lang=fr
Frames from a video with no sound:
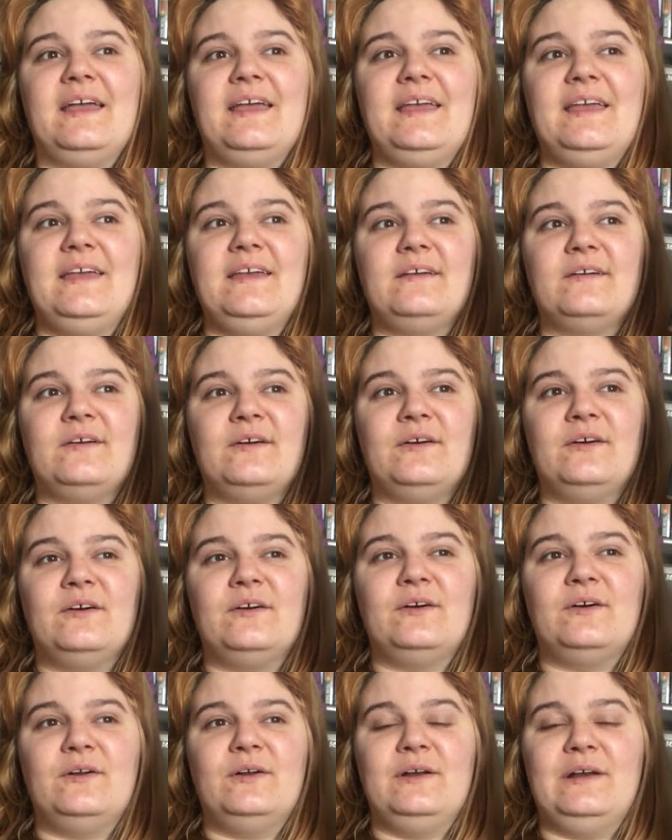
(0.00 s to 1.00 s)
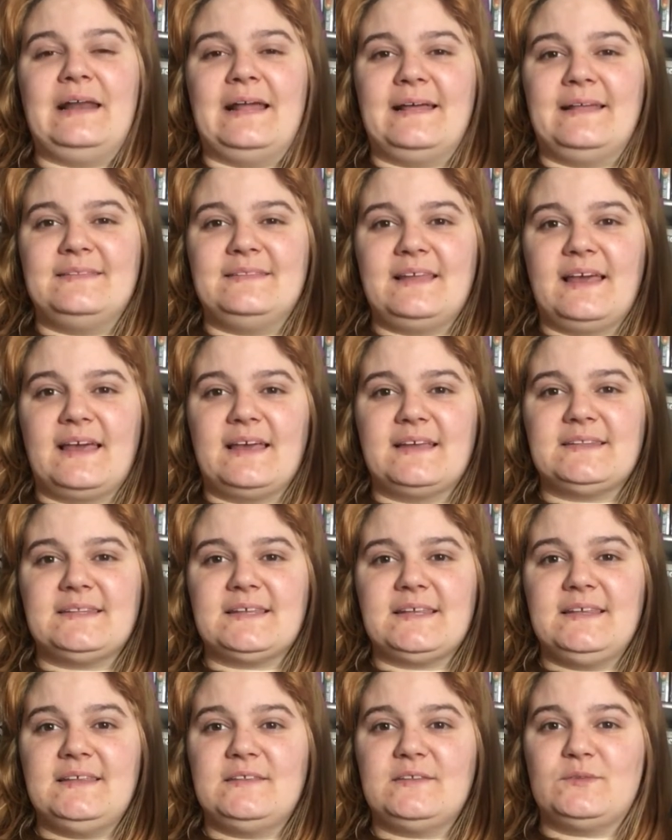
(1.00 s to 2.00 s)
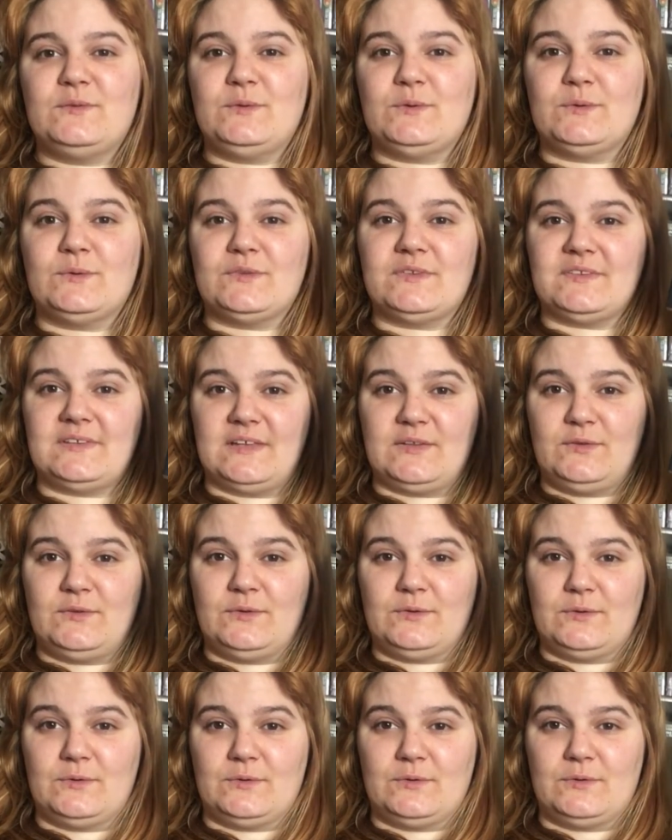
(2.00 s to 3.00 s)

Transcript: Et la narratrice de, cette,